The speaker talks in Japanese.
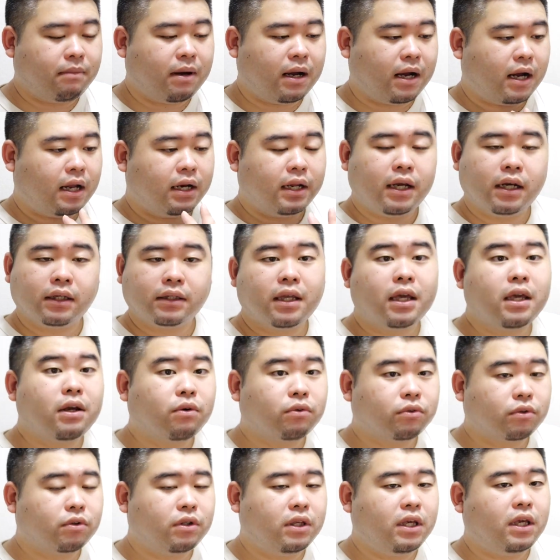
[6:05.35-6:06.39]
まあありがたい
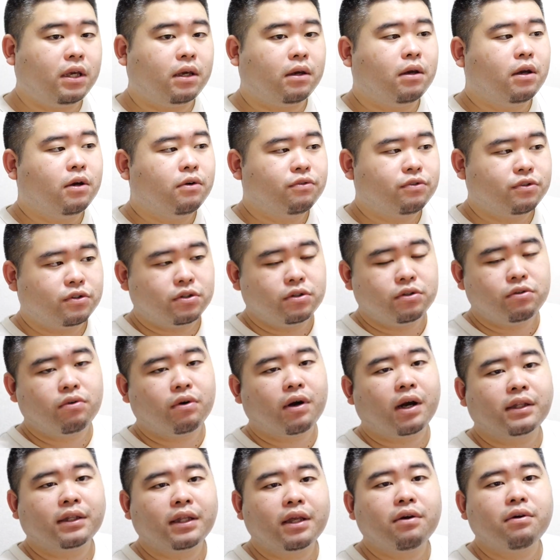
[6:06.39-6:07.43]
ことに普通
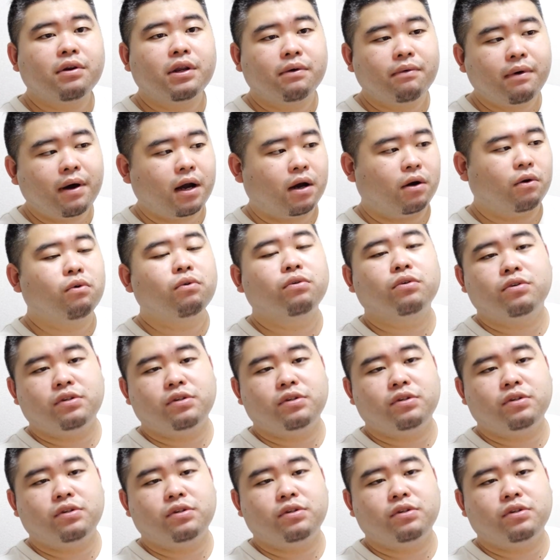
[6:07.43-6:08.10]
の方よりは多